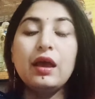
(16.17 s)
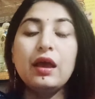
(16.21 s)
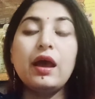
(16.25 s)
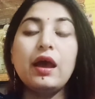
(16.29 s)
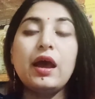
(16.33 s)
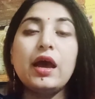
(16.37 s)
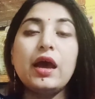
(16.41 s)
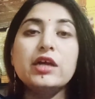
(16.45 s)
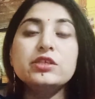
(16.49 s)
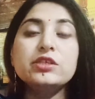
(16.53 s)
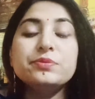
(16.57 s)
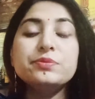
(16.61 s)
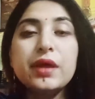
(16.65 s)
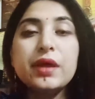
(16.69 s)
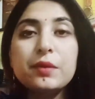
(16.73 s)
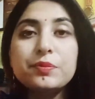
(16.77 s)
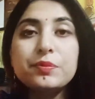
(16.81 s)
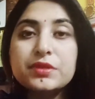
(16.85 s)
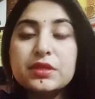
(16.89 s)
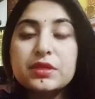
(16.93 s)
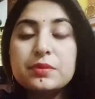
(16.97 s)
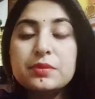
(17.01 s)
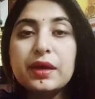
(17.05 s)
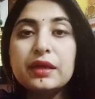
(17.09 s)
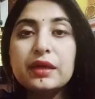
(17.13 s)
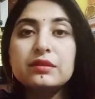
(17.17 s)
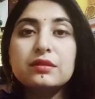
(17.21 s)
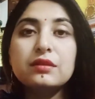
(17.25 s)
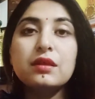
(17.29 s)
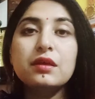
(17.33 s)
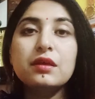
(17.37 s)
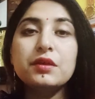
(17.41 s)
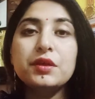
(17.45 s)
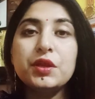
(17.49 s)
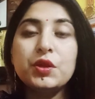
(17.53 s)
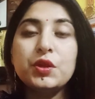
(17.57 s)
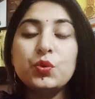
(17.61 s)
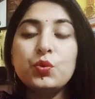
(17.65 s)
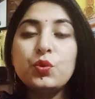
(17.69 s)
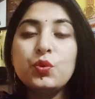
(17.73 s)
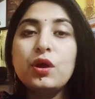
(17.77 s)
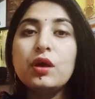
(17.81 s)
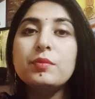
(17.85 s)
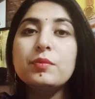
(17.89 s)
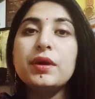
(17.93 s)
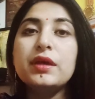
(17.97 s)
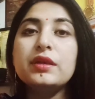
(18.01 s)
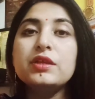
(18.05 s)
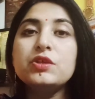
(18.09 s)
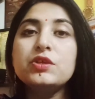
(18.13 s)
आज मैं आपसे बात कर रही हूं
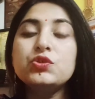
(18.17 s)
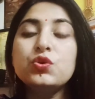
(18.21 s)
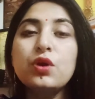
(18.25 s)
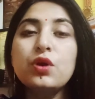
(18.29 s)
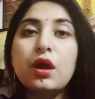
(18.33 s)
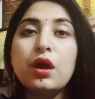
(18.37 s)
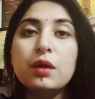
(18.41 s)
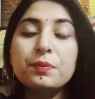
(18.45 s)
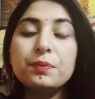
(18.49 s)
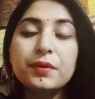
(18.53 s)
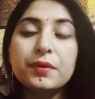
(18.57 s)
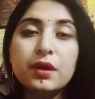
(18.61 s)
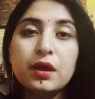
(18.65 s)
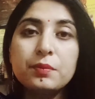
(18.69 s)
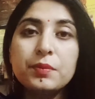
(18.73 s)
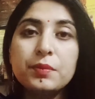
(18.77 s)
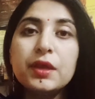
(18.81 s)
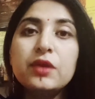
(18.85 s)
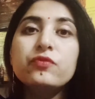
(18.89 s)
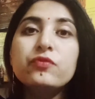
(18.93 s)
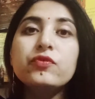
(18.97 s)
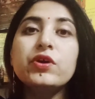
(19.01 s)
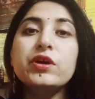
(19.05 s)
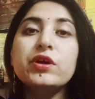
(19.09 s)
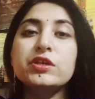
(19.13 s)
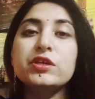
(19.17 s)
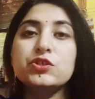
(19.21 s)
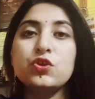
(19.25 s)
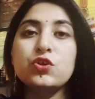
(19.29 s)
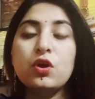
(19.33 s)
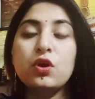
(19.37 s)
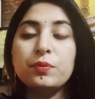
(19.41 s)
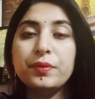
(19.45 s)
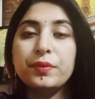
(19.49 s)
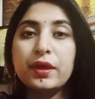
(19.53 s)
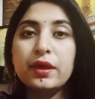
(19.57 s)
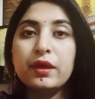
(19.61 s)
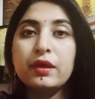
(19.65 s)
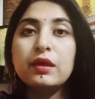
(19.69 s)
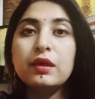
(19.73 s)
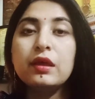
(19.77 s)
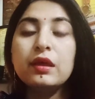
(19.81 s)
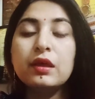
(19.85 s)
हमारी जो अपकमिंग वर्कशॉप है